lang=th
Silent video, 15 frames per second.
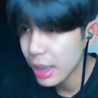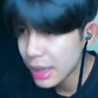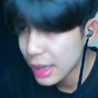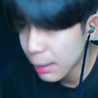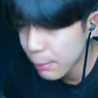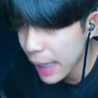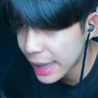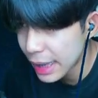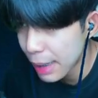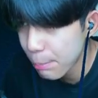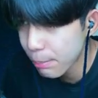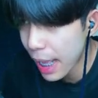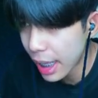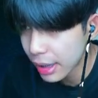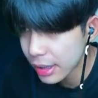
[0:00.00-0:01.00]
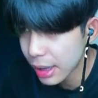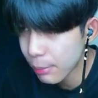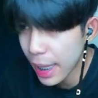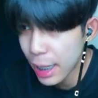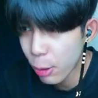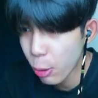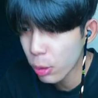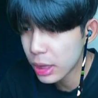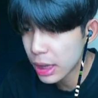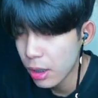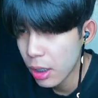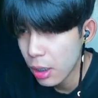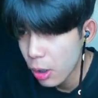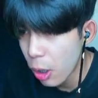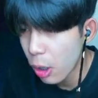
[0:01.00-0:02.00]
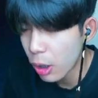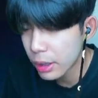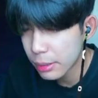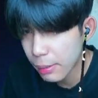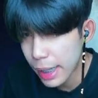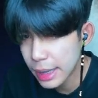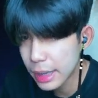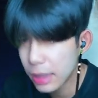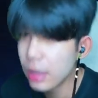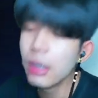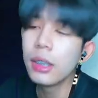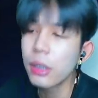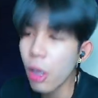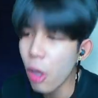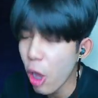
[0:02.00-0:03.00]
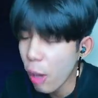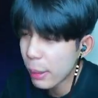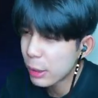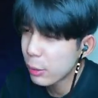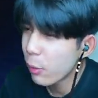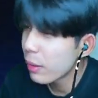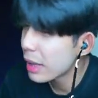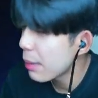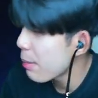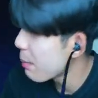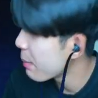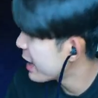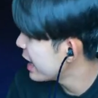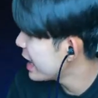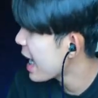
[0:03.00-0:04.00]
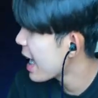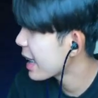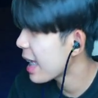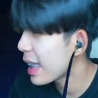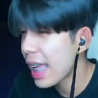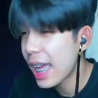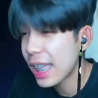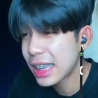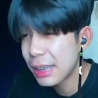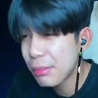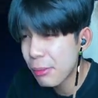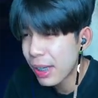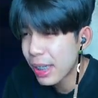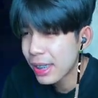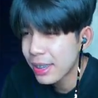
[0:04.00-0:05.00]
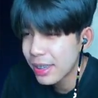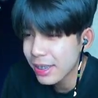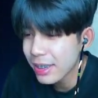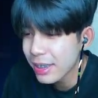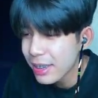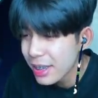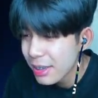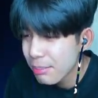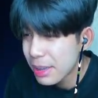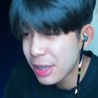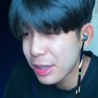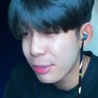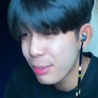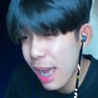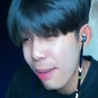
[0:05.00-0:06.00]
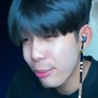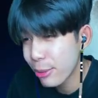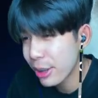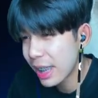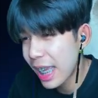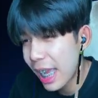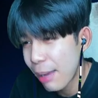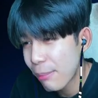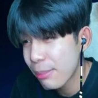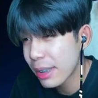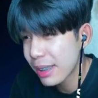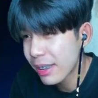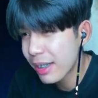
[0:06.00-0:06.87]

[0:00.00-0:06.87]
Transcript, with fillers: น้ำลายเต็มปากน้ำลายโคตรเยอะต้องขออภัยทุกคนในแบบกิริยาท่าทางที่แบบว่าไม่สุภาพด้วยนะครับแต่ก็